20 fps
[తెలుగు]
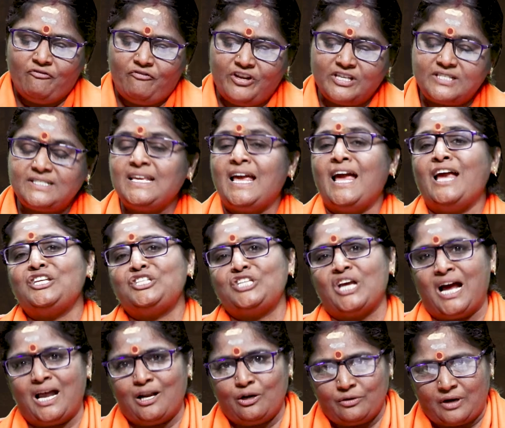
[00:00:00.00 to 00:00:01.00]

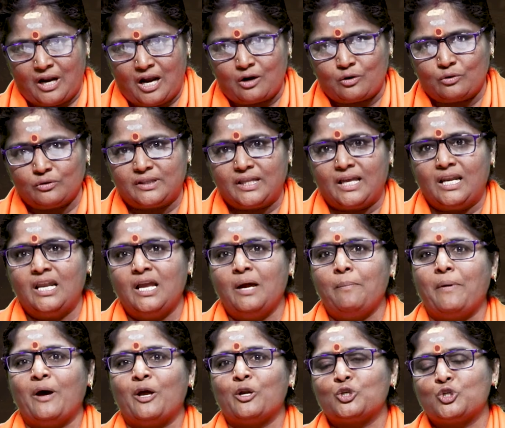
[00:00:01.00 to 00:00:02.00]
విశేషాలు నాకు
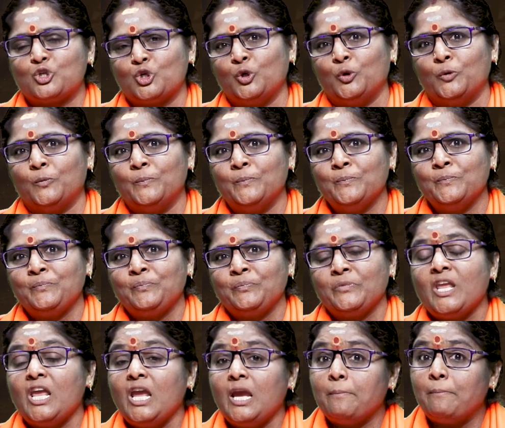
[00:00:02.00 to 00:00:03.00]
తెలియపరచు
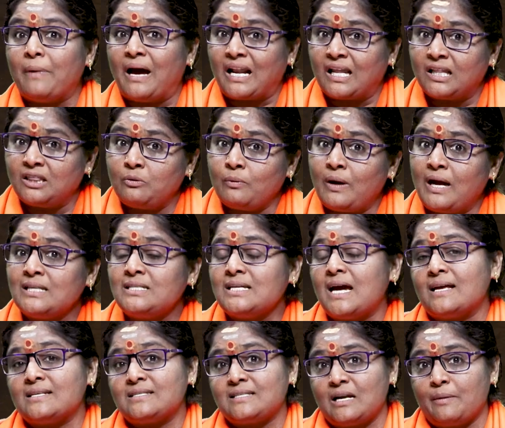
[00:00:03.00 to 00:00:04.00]
ఈ భరద్వాజ
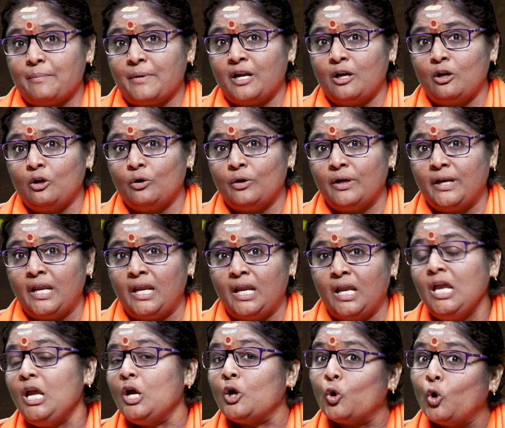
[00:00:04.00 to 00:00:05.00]
ఆశ్రమంలోని
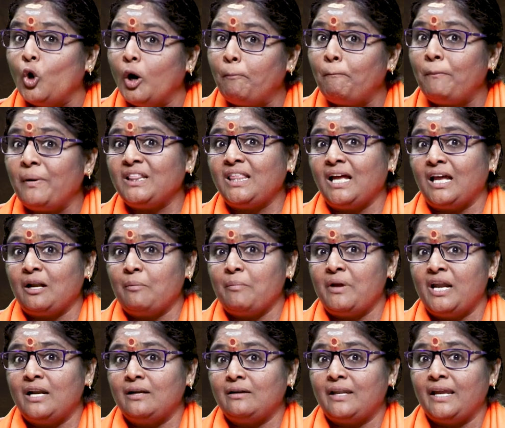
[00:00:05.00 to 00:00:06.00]
గొప్పతనం
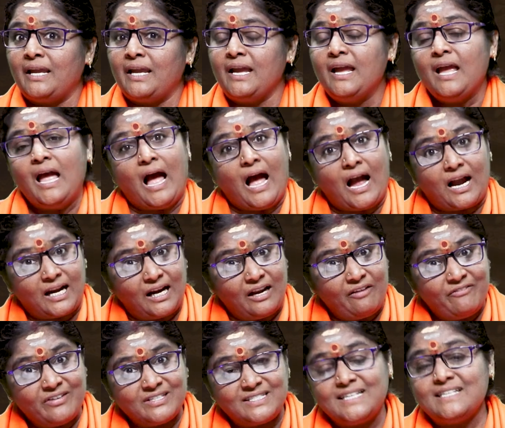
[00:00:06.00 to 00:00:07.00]
ఏంటి అక్కడ
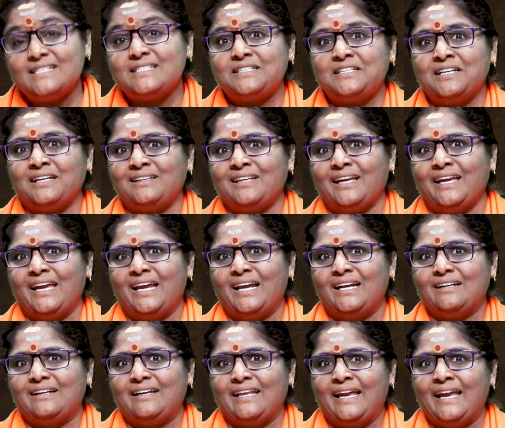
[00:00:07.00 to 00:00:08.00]
విశిష్టత
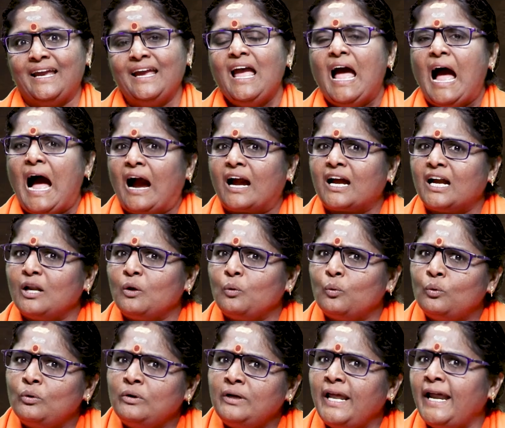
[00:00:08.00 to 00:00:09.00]
ఏంటి అక్కడ
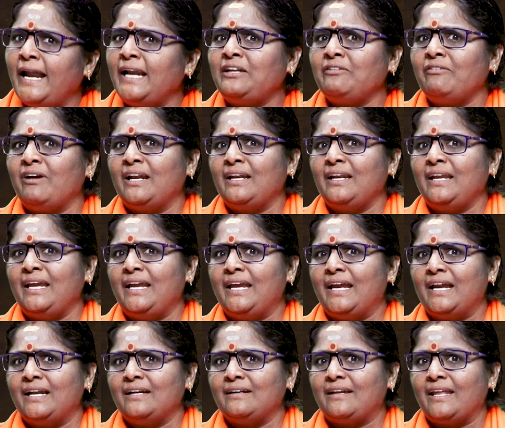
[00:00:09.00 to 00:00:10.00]
ఉండేటివన్నీ
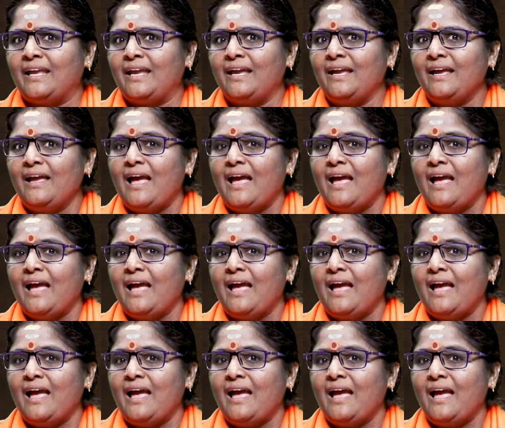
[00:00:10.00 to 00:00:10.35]
ఏంటి